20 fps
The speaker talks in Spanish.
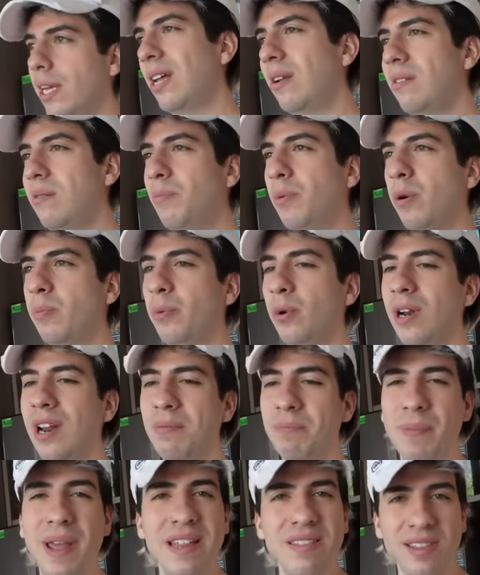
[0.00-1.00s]
Tal vez le puedo
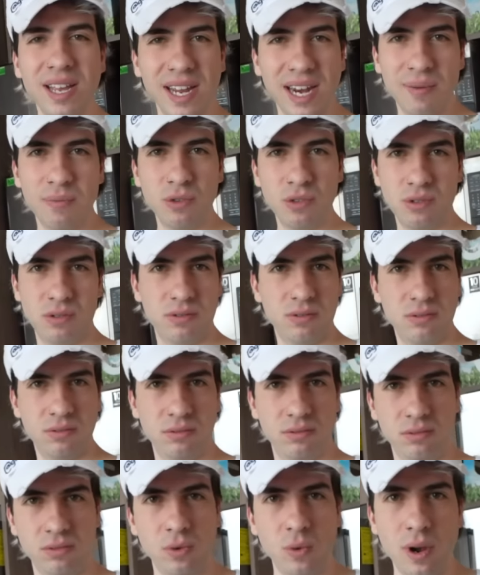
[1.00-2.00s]
poner 20 gramos
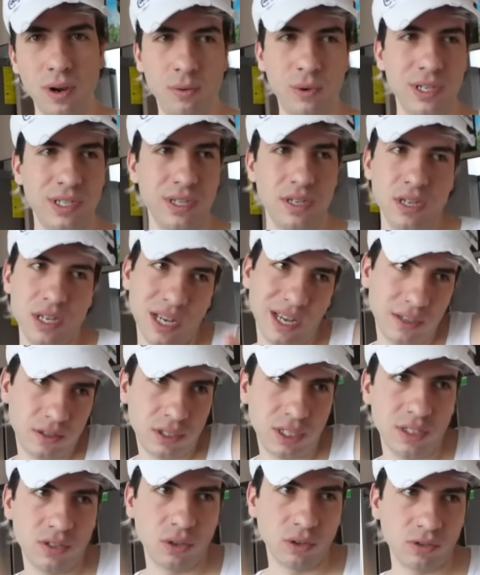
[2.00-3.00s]
o algo así, y ahí
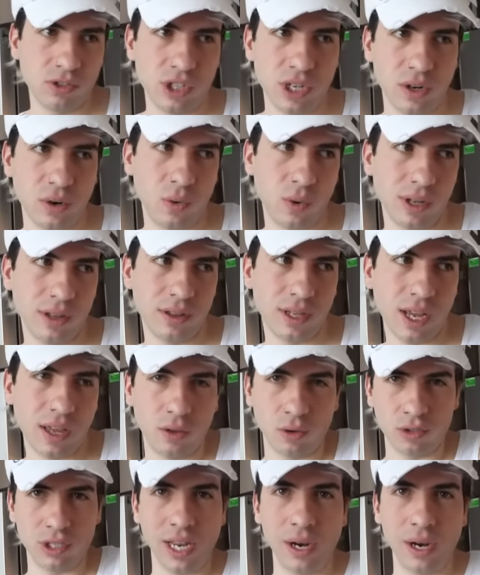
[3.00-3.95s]
sí son 52